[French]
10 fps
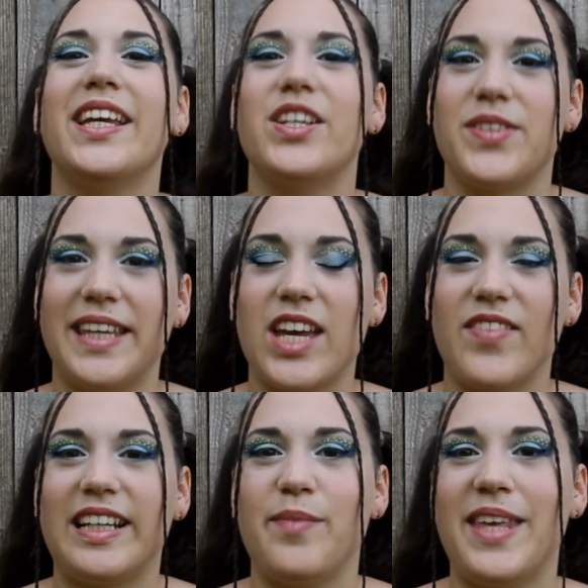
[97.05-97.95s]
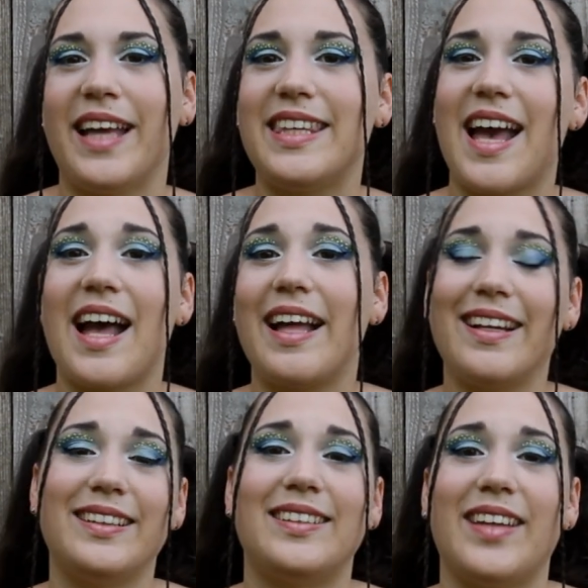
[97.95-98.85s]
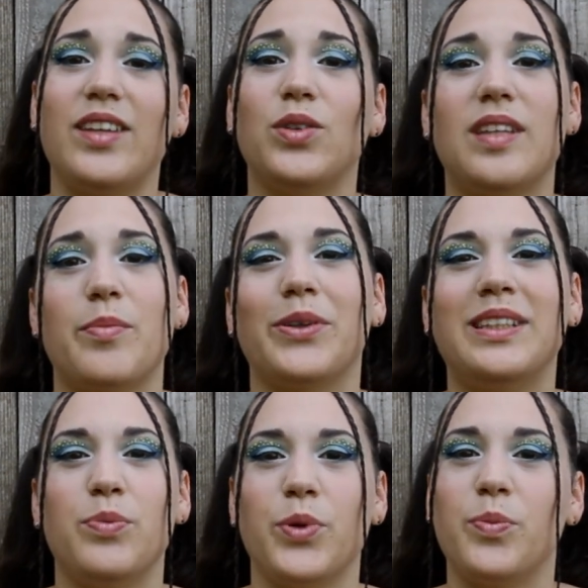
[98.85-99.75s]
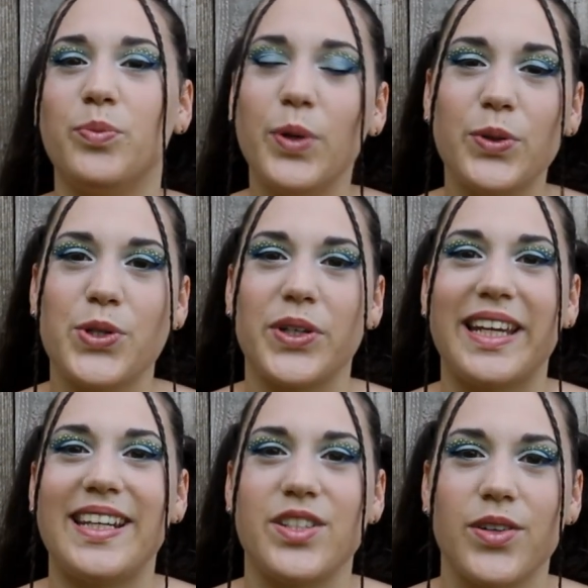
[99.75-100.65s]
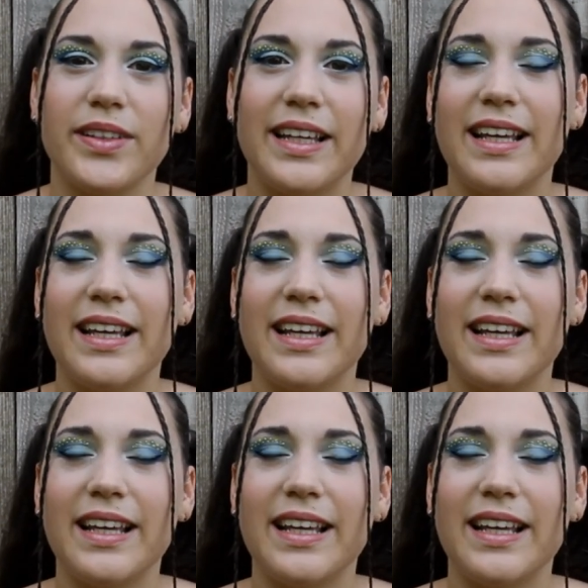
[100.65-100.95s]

je sais qu'avec les miens, il y a un détail notamment qui peut beaucoup choquer les gens,